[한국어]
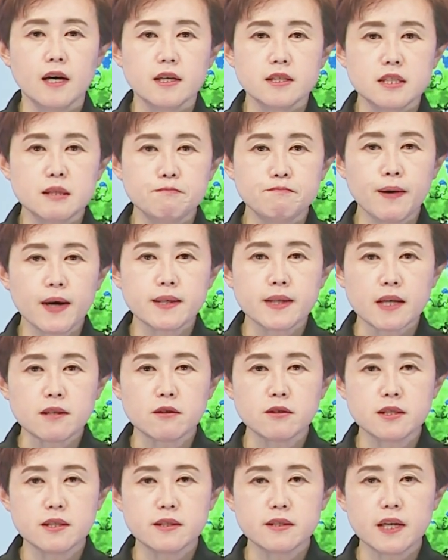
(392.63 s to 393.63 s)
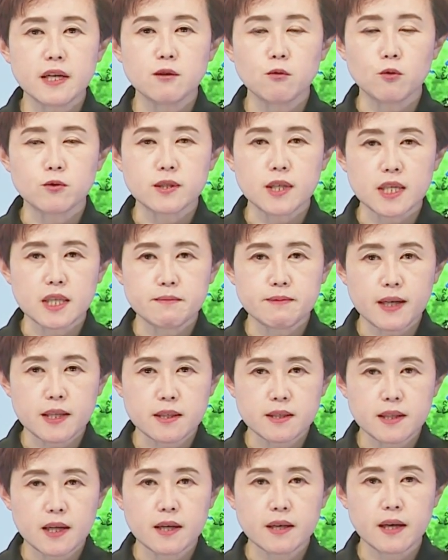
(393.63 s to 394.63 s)
집밖 나서실 땐 옷차림
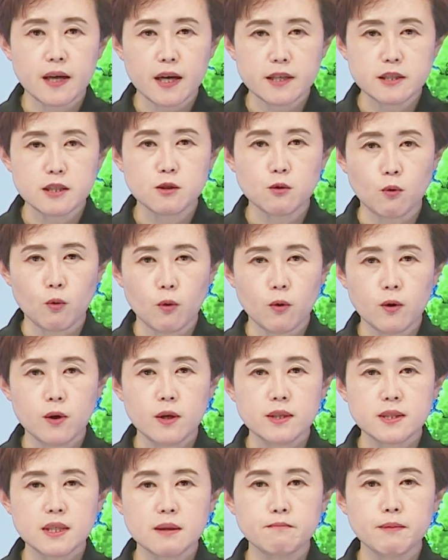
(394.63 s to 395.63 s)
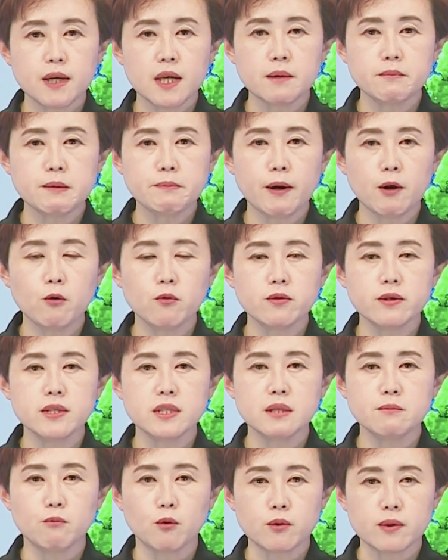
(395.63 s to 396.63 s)
따뜻하게 하시고 찬바람이
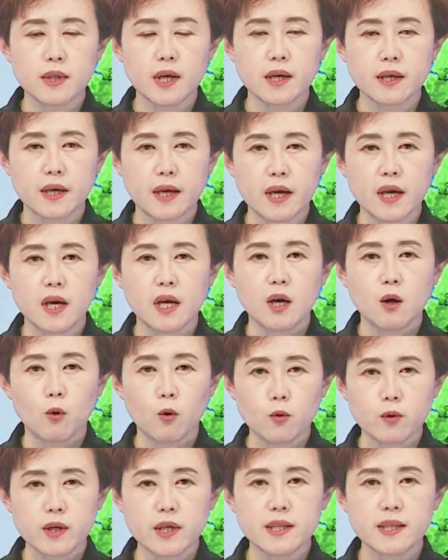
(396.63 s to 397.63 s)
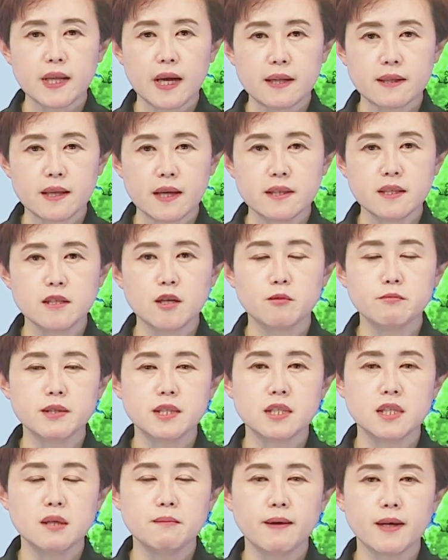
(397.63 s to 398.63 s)
파고들지 못하게 옷깃 단단히
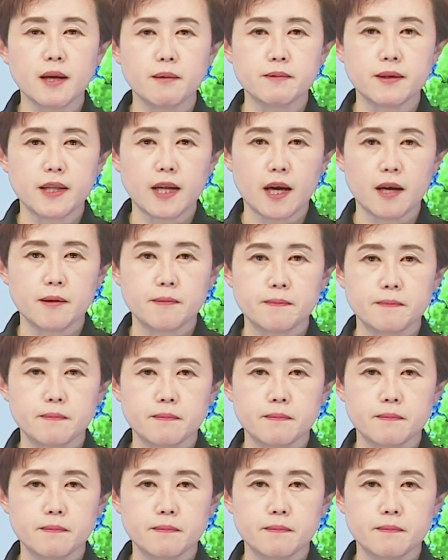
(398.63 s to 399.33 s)
여미시기 바랍니다.